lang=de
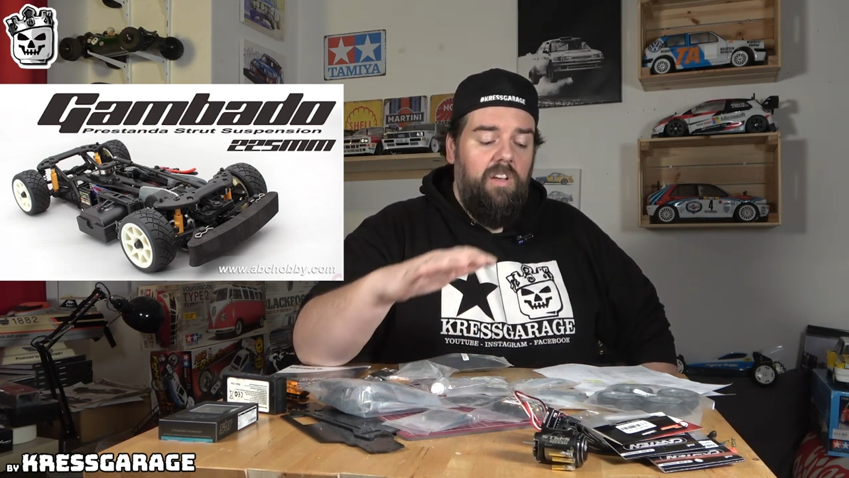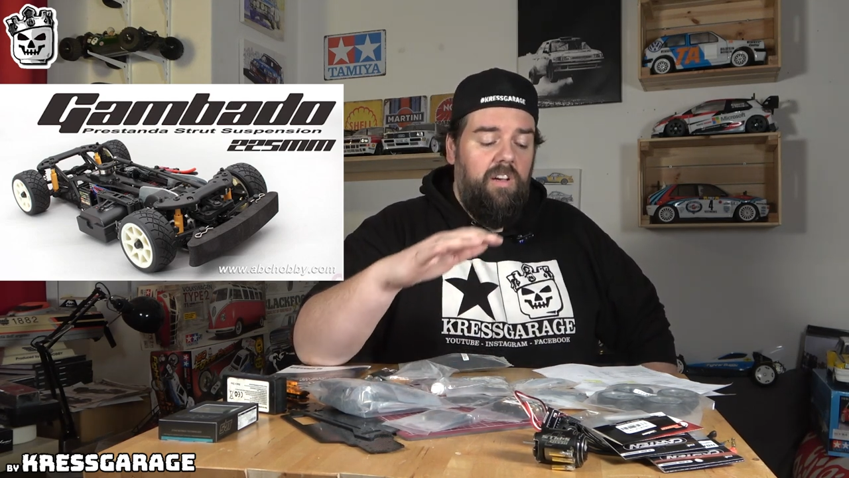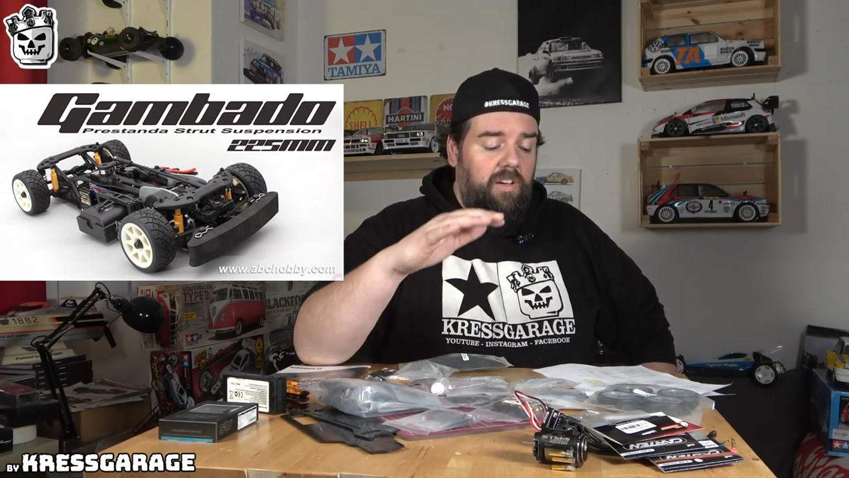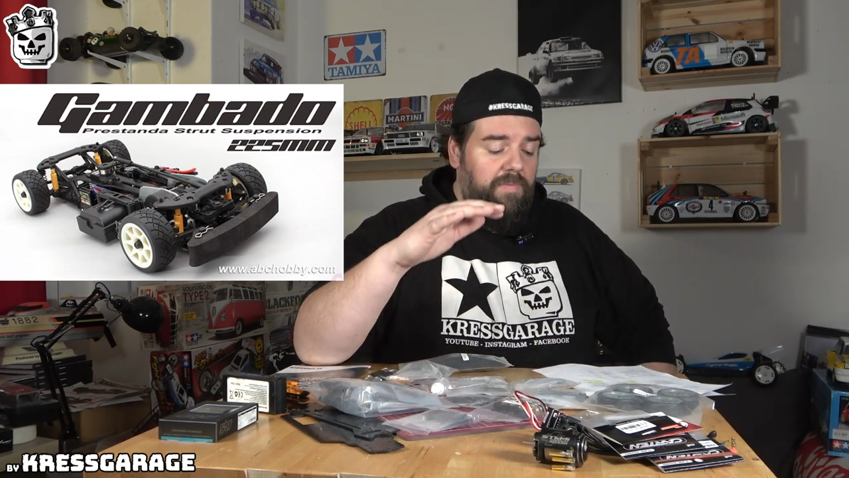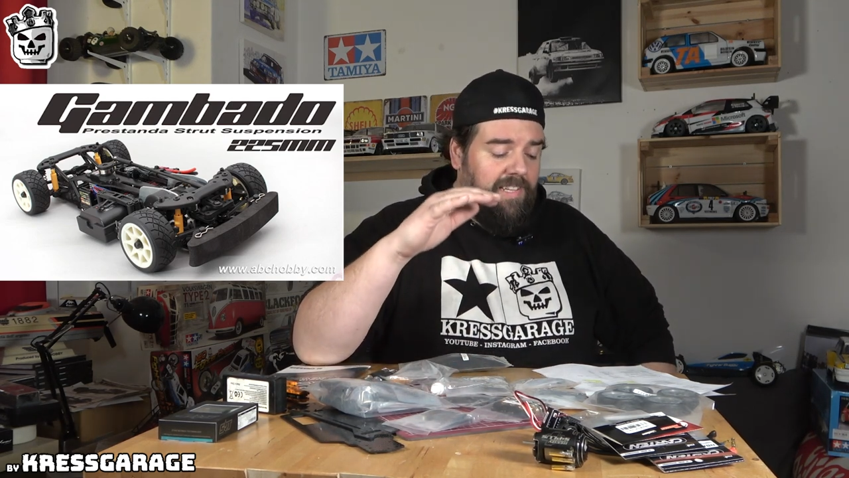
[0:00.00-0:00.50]

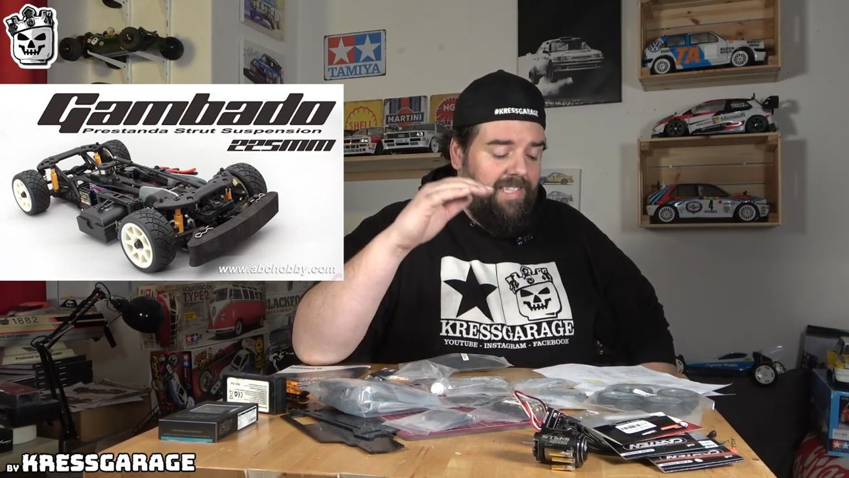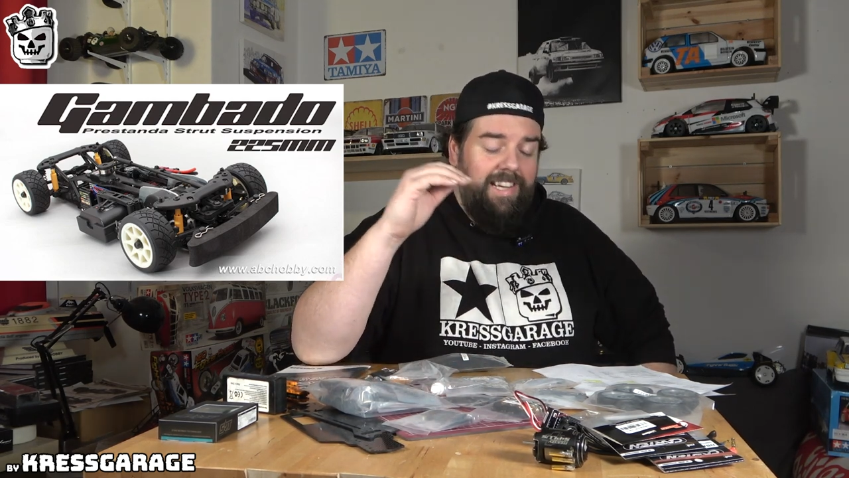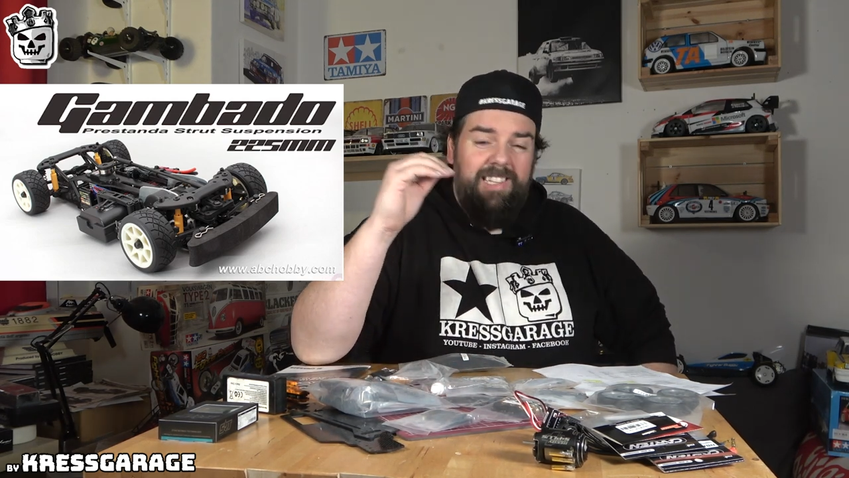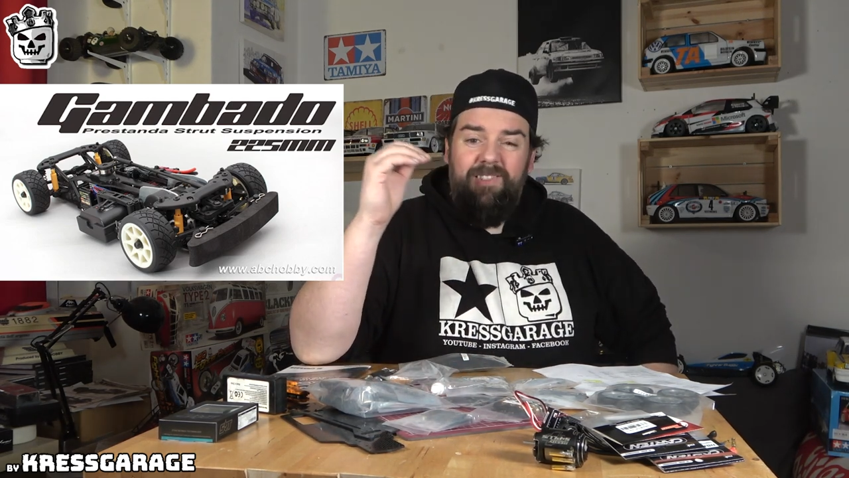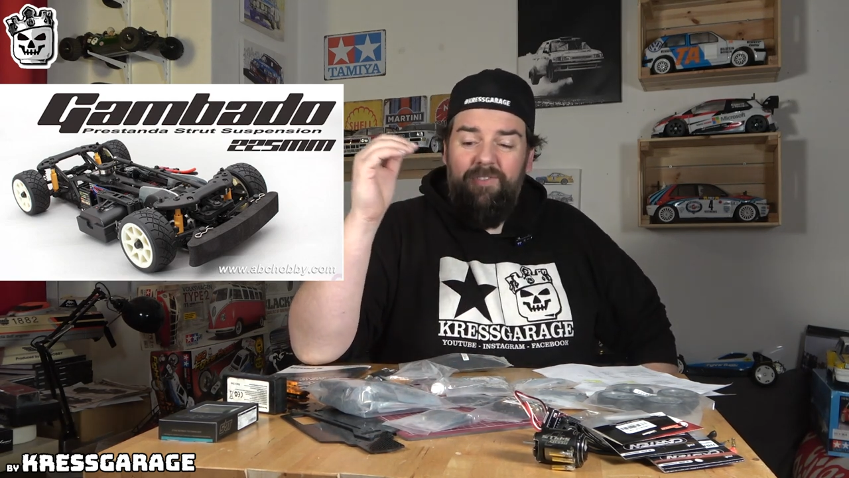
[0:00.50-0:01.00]
Ähm, das
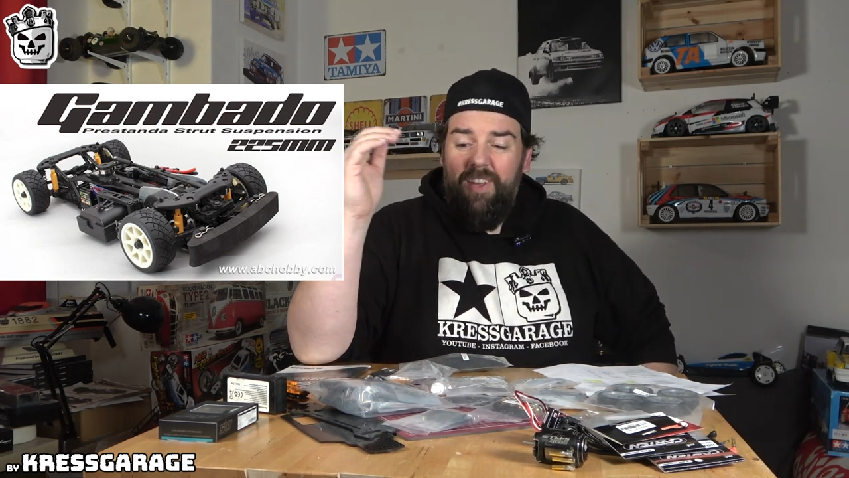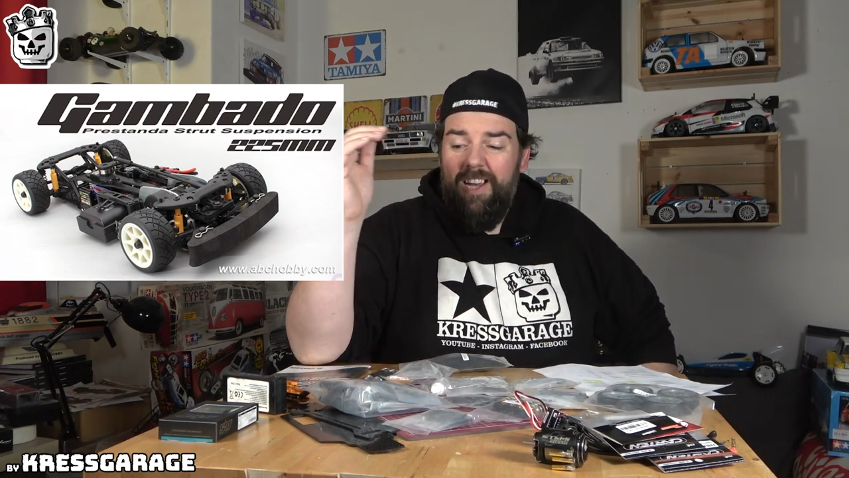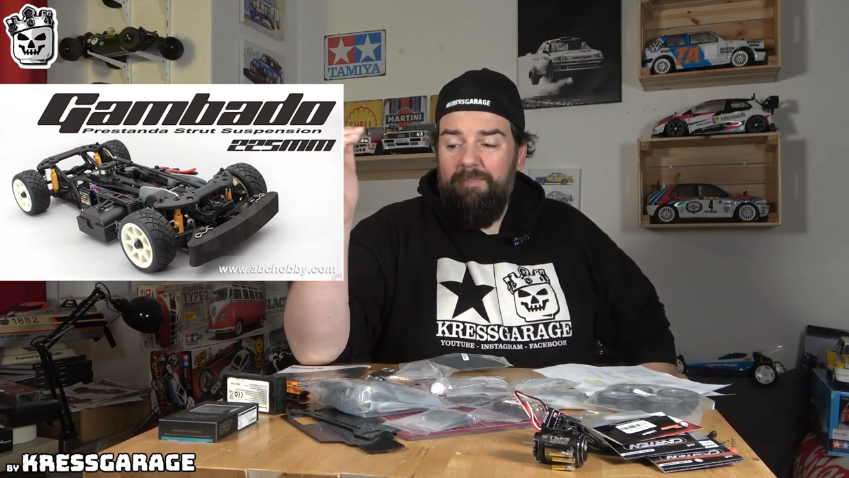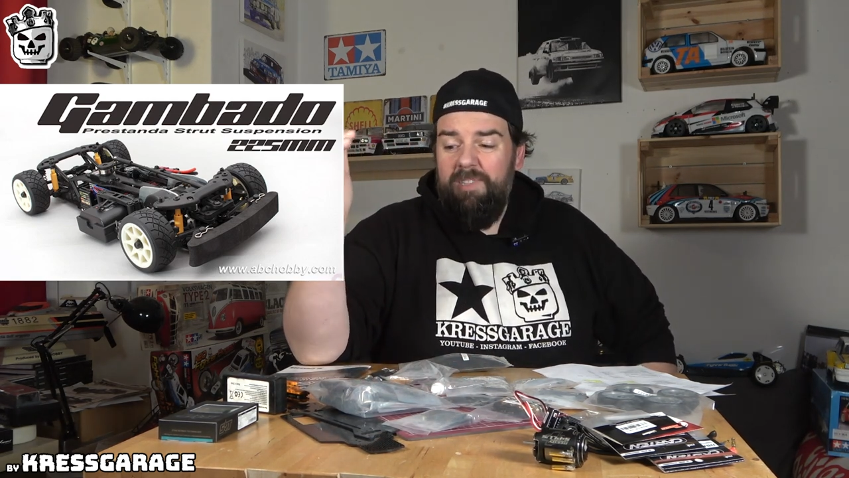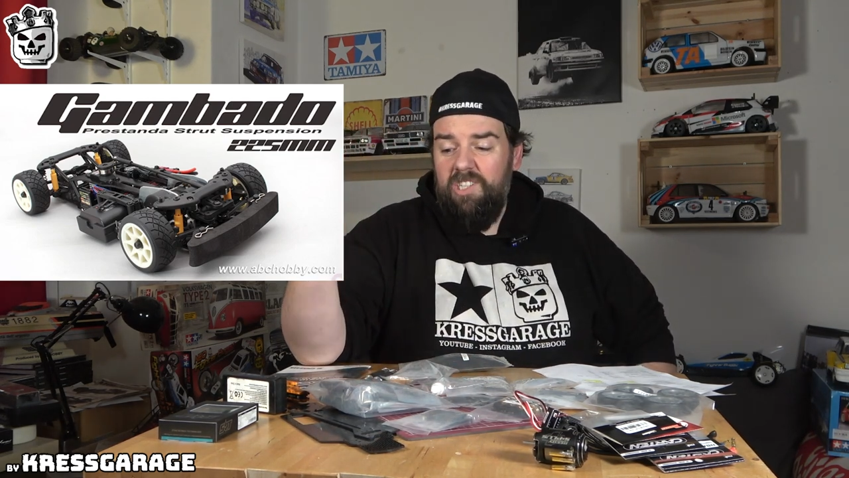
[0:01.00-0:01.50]
heißt, wir
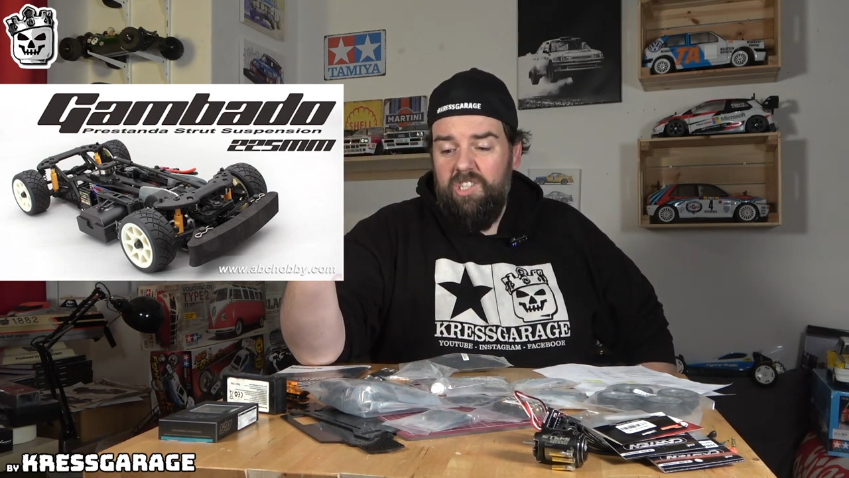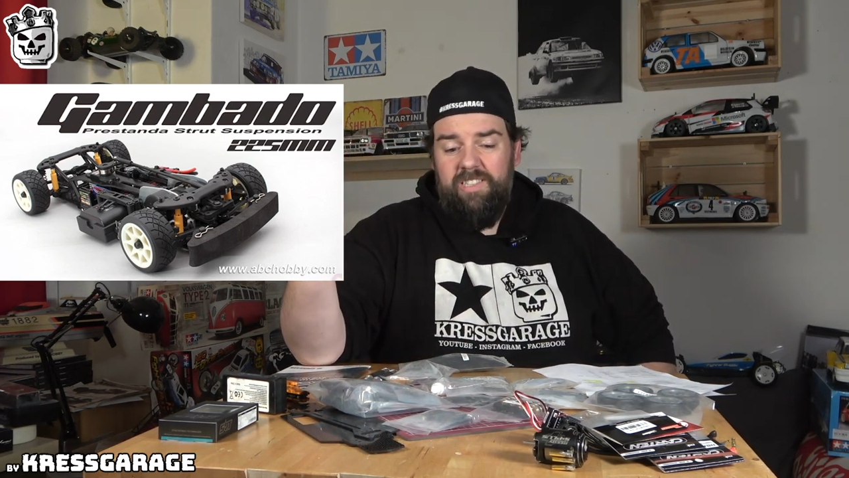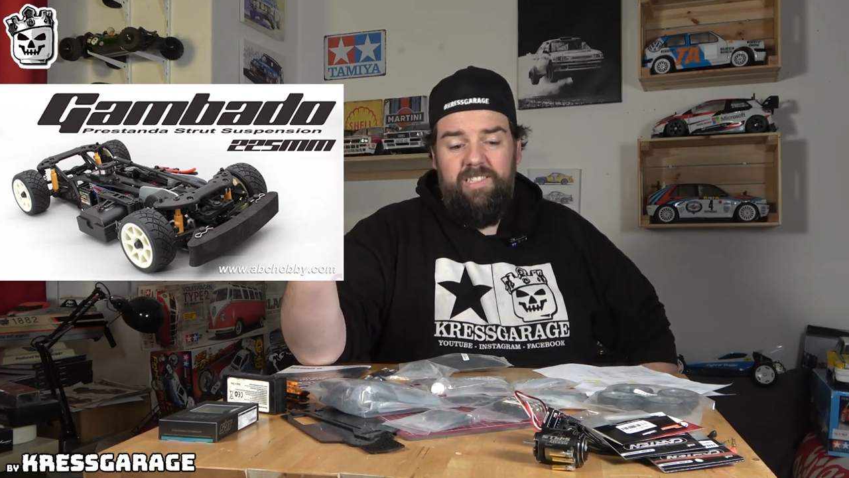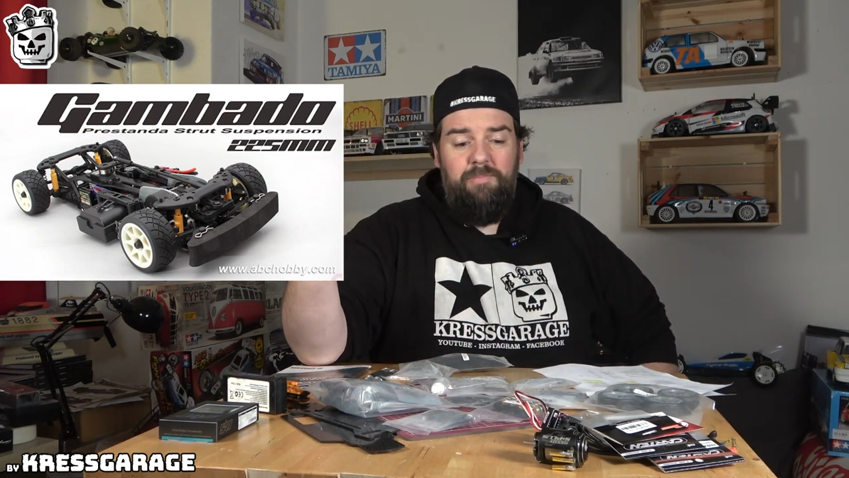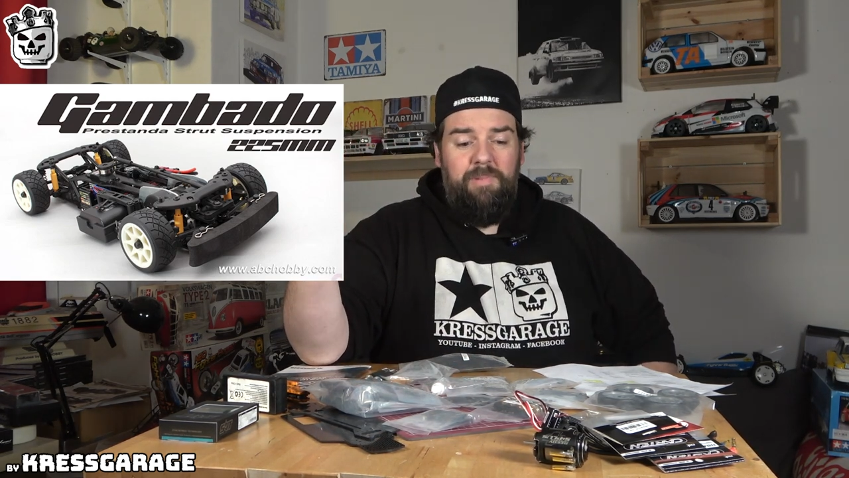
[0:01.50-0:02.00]
haben hier
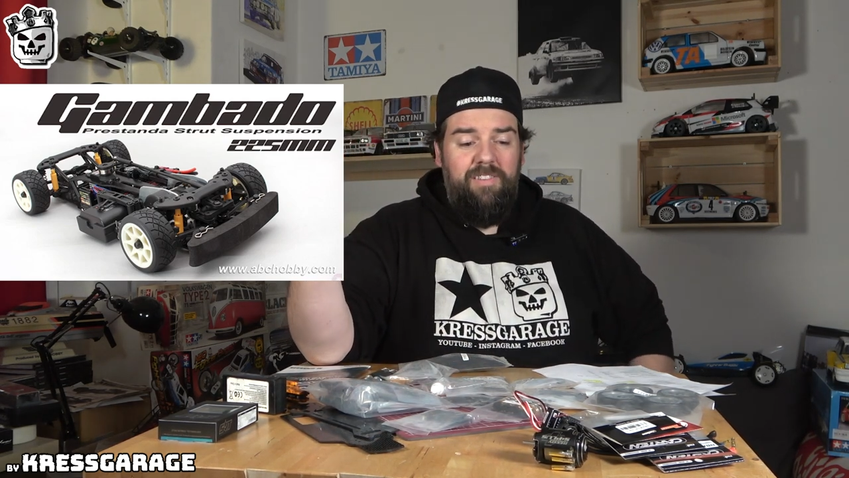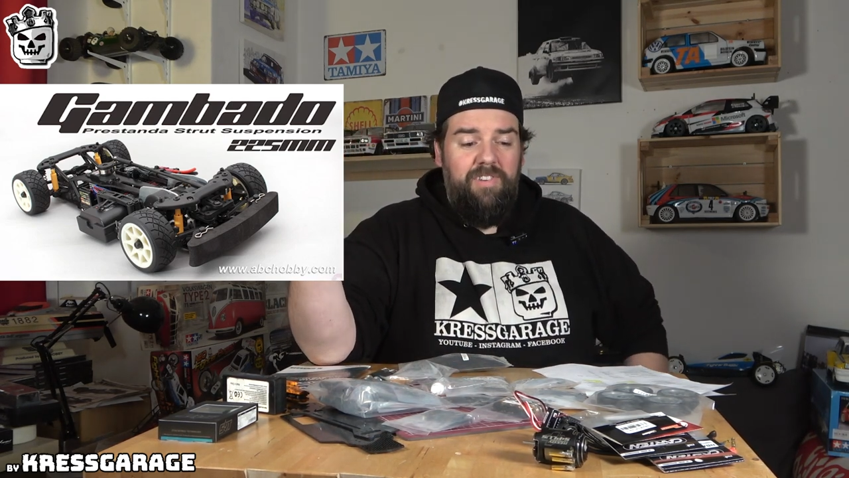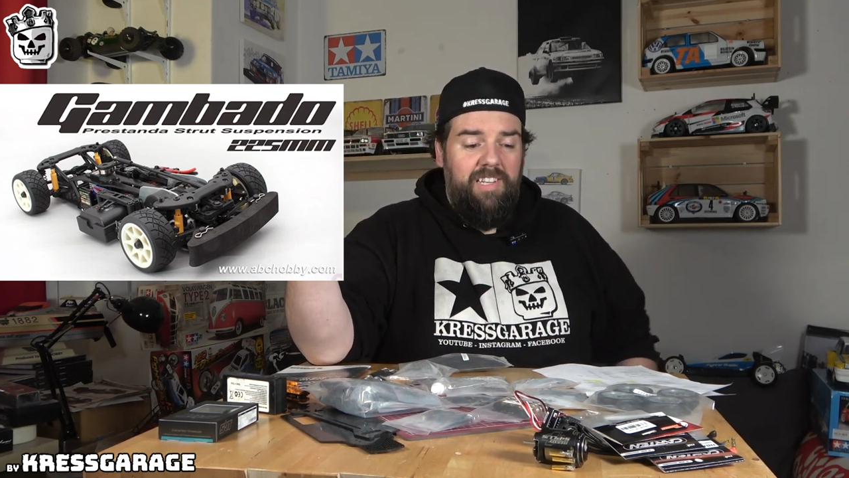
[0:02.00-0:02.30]
Chassis bei.